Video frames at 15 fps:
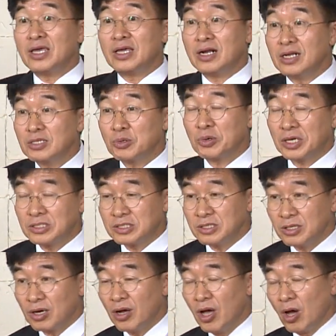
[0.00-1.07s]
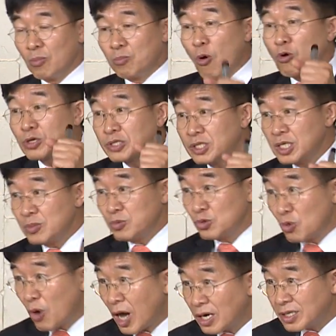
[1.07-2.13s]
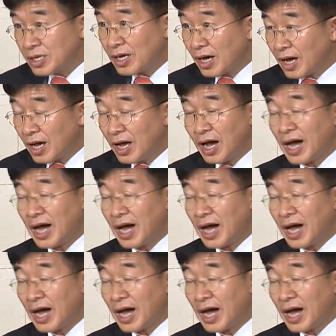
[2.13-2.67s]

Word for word: 일을 통해서 복지부동하거나